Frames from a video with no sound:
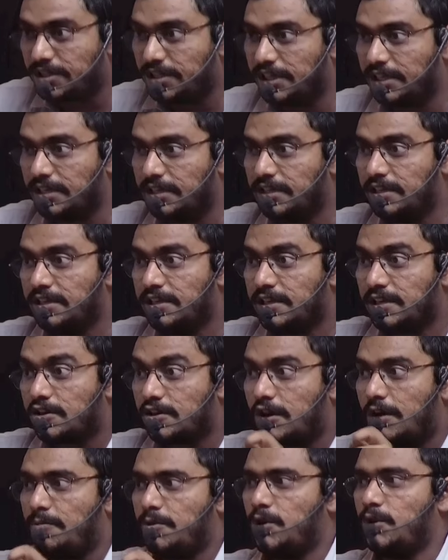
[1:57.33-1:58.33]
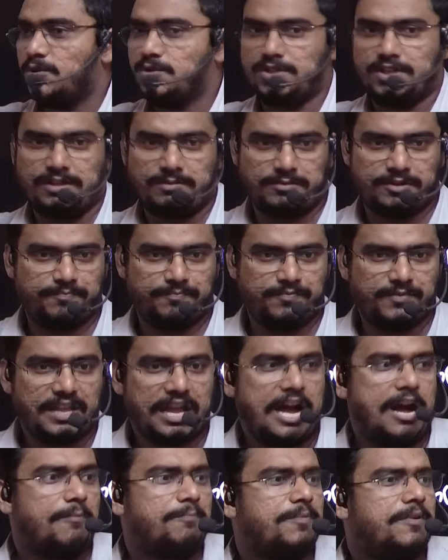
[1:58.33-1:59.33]
हैं ना कम रोशनी
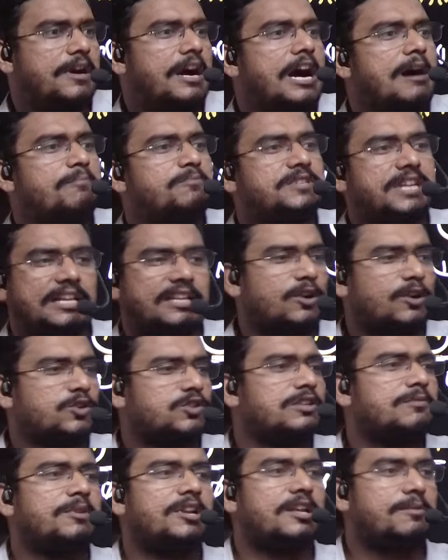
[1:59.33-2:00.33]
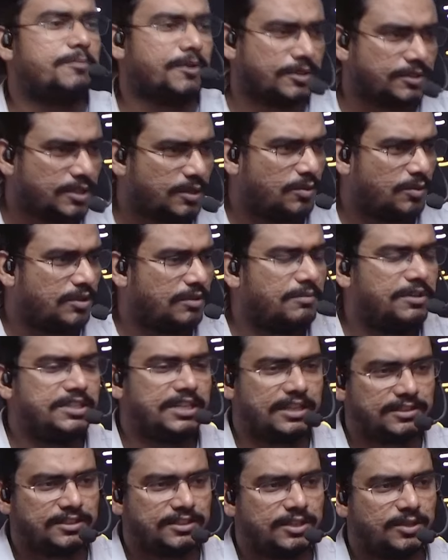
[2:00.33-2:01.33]
आप आप ज्यादा रोशनी में नहीं पढ़ते होंगे मैं
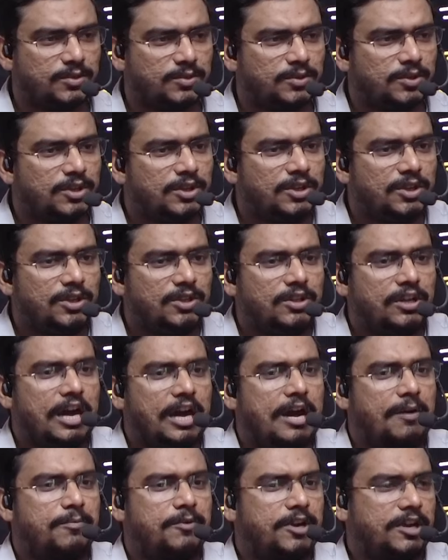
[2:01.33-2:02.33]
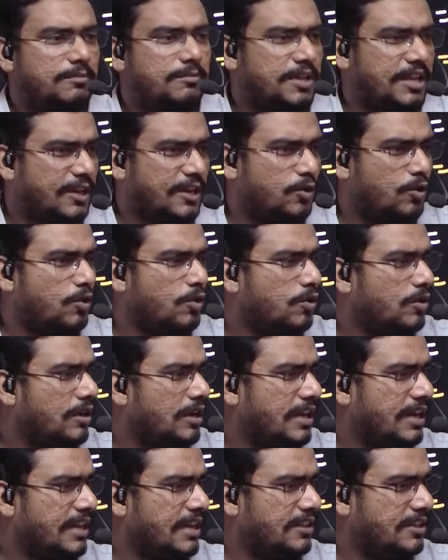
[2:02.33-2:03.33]
जानता हूँ आप घर में एगो
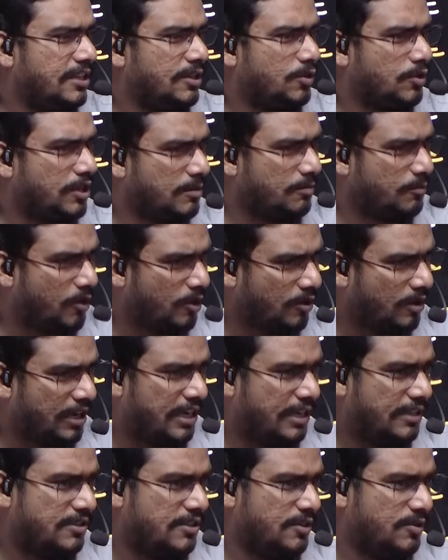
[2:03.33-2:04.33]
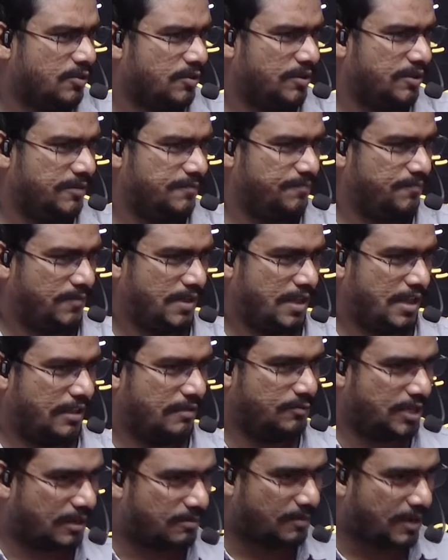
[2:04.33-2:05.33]
लगा दिए होंगे बॉल लगा दिए होंगे एकदम
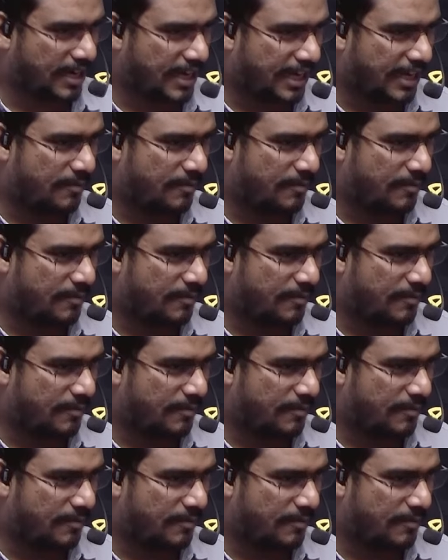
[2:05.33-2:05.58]
चकमका के